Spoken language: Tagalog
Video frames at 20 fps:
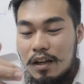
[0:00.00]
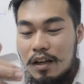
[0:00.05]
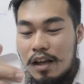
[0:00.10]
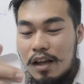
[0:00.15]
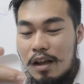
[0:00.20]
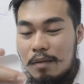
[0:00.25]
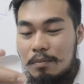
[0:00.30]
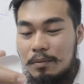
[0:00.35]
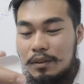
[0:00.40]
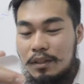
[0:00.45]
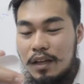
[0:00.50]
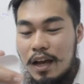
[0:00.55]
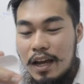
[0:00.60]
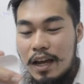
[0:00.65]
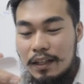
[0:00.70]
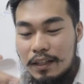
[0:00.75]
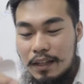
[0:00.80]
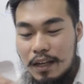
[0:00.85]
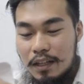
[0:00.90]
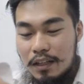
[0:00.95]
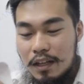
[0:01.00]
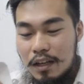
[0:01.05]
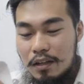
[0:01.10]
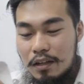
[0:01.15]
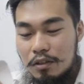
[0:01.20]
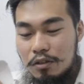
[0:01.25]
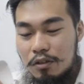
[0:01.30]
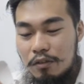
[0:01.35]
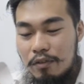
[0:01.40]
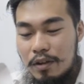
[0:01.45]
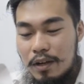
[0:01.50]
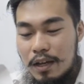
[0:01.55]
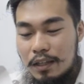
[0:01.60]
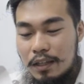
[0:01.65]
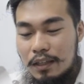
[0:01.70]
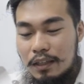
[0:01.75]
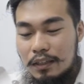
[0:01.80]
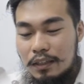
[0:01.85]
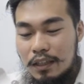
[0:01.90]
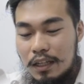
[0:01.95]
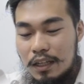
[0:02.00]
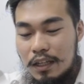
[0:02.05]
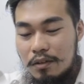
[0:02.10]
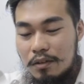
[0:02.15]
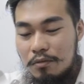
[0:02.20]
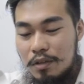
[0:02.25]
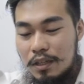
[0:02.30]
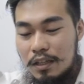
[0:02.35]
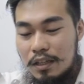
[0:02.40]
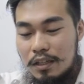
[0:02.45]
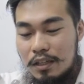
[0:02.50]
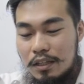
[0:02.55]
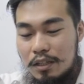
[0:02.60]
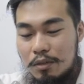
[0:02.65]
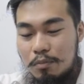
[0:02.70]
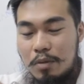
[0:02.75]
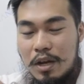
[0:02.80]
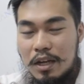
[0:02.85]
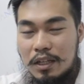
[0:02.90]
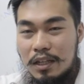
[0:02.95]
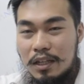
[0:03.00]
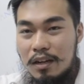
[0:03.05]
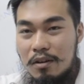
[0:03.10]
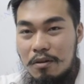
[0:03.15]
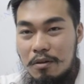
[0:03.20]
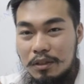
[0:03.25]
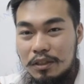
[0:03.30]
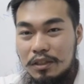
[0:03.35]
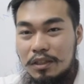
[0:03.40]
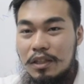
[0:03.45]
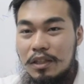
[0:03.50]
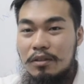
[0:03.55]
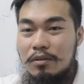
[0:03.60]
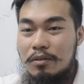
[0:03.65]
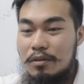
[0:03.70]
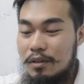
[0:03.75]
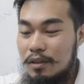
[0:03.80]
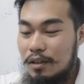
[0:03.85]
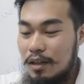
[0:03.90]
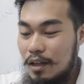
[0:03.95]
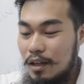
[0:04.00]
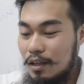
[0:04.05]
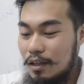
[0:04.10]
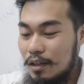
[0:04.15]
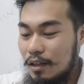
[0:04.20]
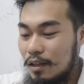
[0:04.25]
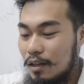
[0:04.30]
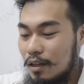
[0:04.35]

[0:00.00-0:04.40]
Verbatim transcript: helps hydrate and rejuvenate the skin with its special oxygen content.